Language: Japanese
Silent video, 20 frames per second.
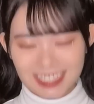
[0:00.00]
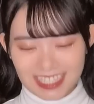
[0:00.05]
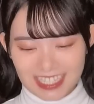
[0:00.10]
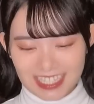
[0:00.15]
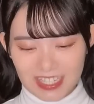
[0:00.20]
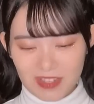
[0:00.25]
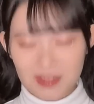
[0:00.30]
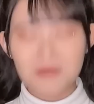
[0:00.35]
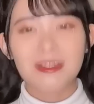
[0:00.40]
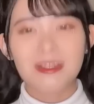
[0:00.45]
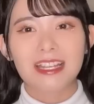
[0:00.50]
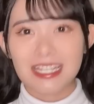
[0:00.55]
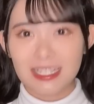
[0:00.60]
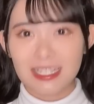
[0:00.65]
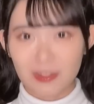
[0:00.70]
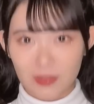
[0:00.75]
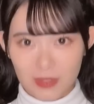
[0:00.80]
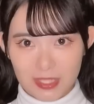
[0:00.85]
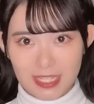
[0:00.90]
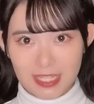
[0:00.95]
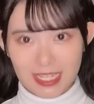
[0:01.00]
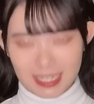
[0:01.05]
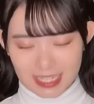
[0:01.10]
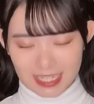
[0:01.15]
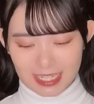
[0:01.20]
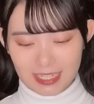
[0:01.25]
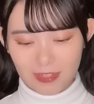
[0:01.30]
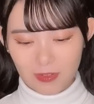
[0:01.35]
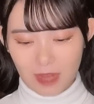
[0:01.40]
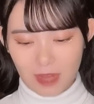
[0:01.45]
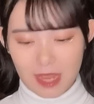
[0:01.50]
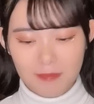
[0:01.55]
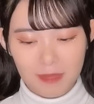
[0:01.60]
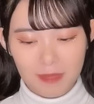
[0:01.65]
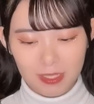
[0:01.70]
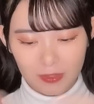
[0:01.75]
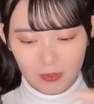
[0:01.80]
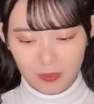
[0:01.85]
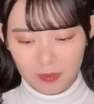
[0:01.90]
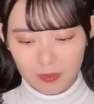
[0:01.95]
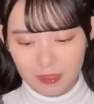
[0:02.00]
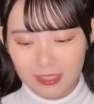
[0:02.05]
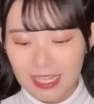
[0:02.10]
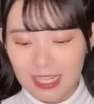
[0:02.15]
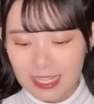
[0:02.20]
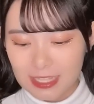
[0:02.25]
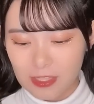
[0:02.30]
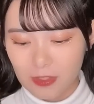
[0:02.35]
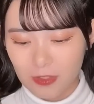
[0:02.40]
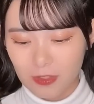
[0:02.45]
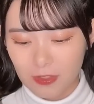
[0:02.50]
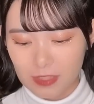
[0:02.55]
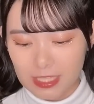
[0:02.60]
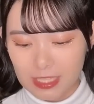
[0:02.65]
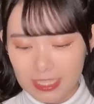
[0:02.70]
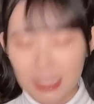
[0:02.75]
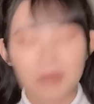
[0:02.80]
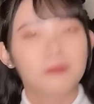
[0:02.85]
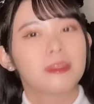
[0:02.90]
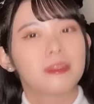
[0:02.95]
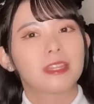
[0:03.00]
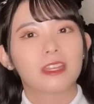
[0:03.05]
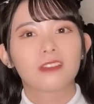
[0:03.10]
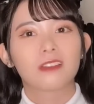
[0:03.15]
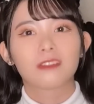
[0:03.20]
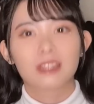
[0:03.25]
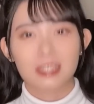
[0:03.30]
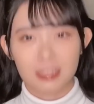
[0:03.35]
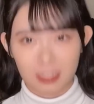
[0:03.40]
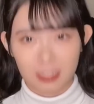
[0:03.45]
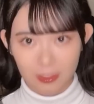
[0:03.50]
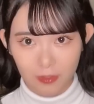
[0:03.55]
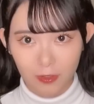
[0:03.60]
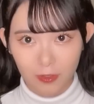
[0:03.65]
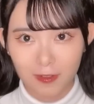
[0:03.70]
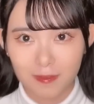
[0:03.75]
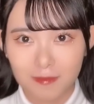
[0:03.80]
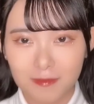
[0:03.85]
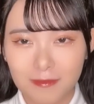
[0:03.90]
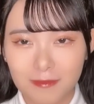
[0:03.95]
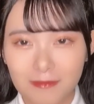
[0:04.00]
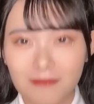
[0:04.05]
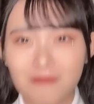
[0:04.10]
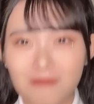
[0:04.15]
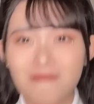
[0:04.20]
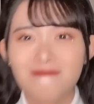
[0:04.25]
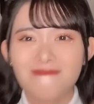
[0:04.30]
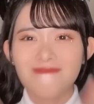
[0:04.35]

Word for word: え、今ね、こう下にこう iPad でちょっと時間見てるんですけど、あどう